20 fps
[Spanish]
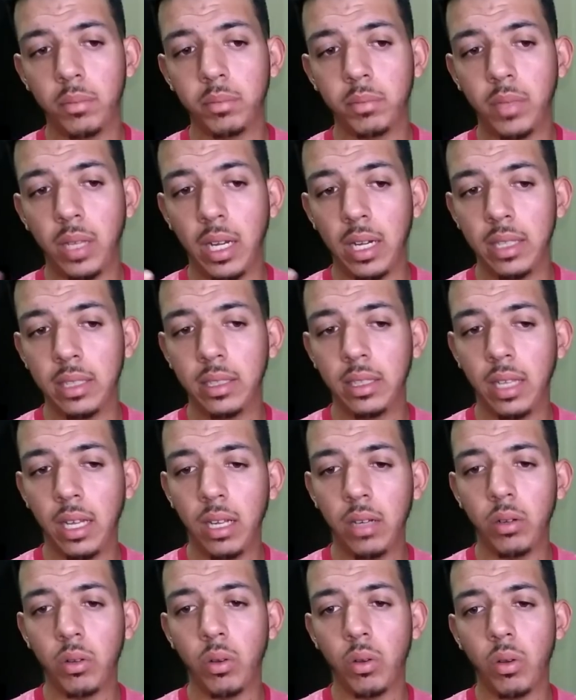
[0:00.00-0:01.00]

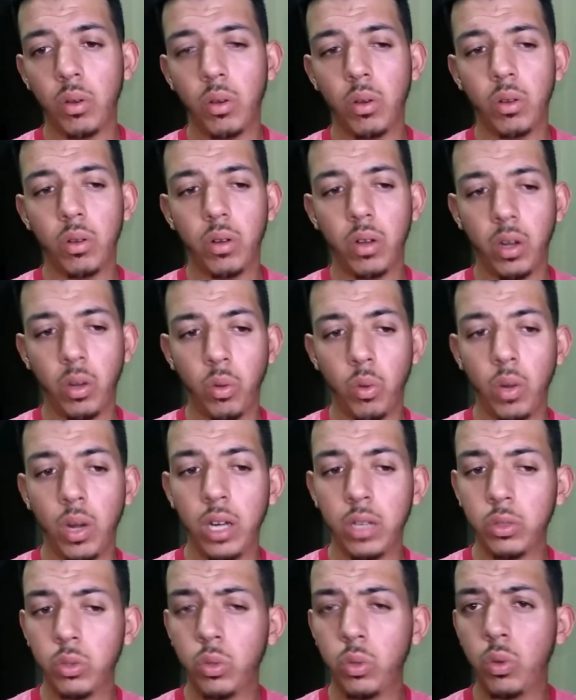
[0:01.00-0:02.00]
calentar o
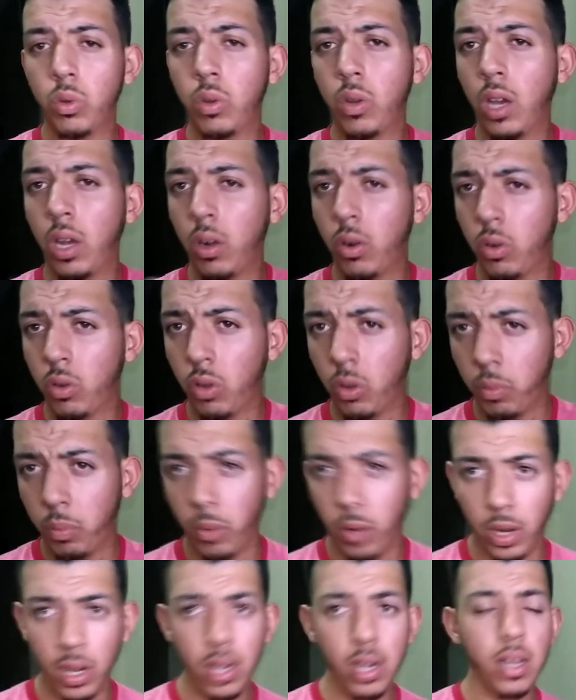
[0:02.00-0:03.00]
regular su calor
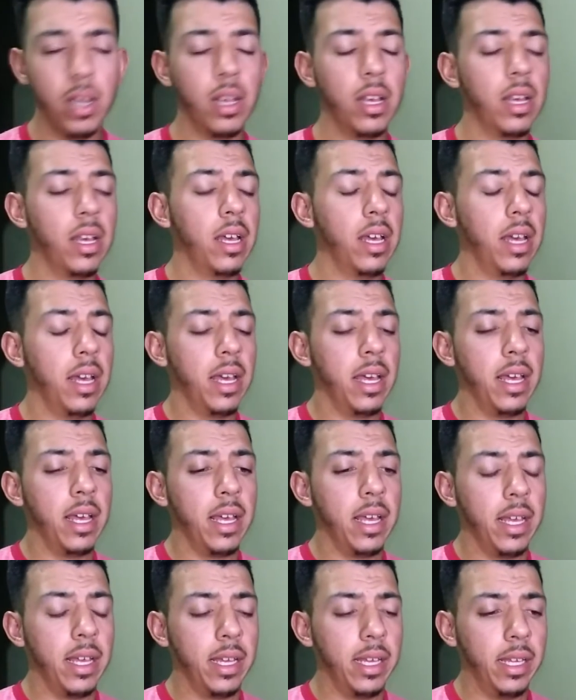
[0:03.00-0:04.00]
corporal.
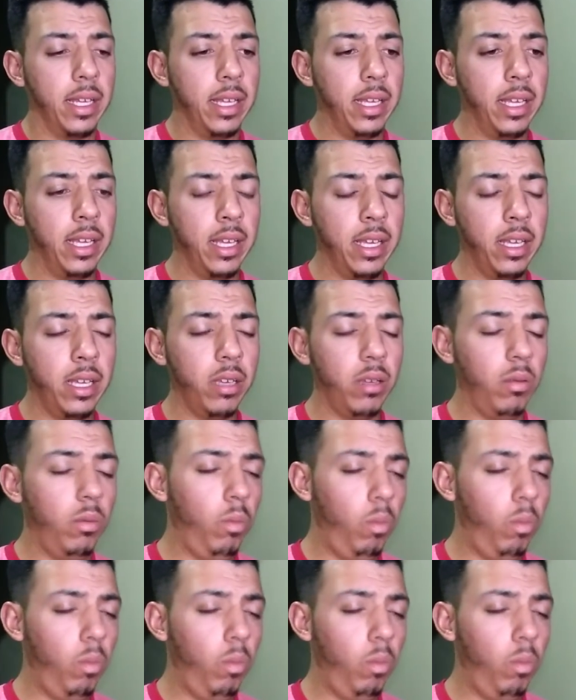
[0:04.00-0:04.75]
Y,